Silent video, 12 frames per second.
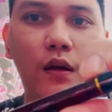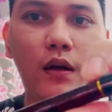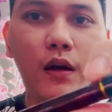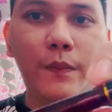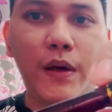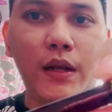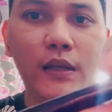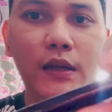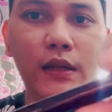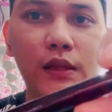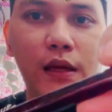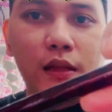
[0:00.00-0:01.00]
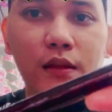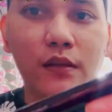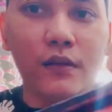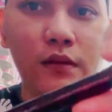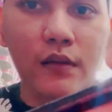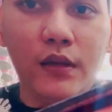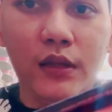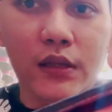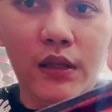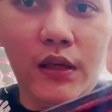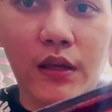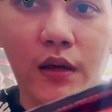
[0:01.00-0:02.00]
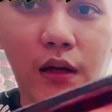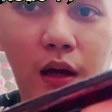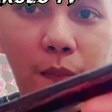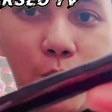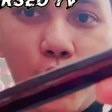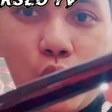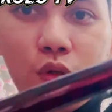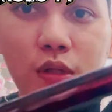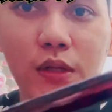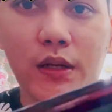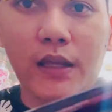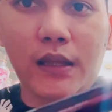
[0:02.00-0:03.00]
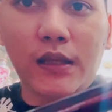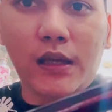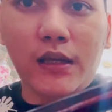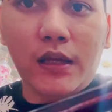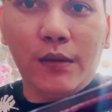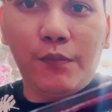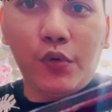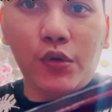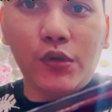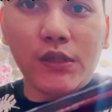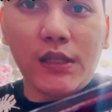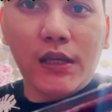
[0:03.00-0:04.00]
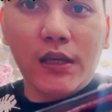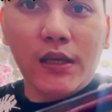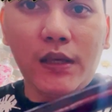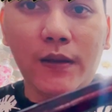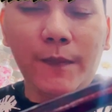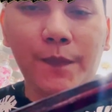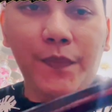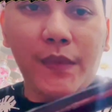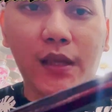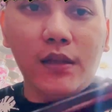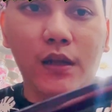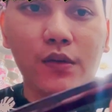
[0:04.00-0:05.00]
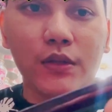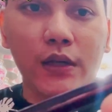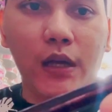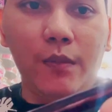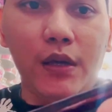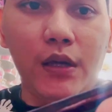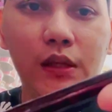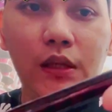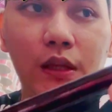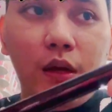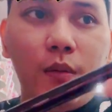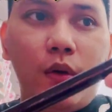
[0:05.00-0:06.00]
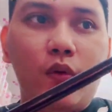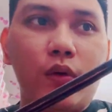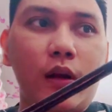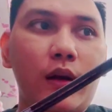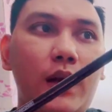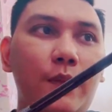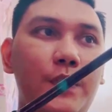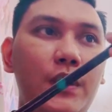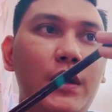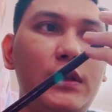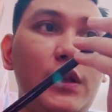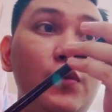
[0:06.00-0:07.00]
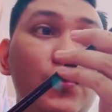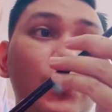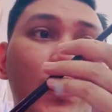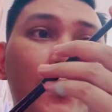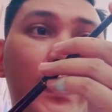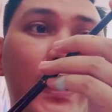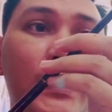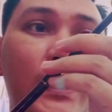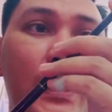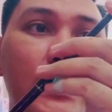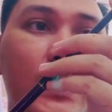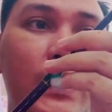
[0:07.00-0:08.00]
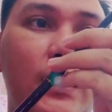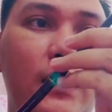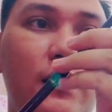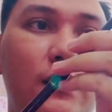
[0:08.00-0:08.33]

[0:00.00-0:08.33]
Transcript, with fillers: apa lilitan ini nih keputus kelihatan nggak ya ini putus nih kan harusnya nggak begininya emang kurang rapi kita jujur apa adanya ya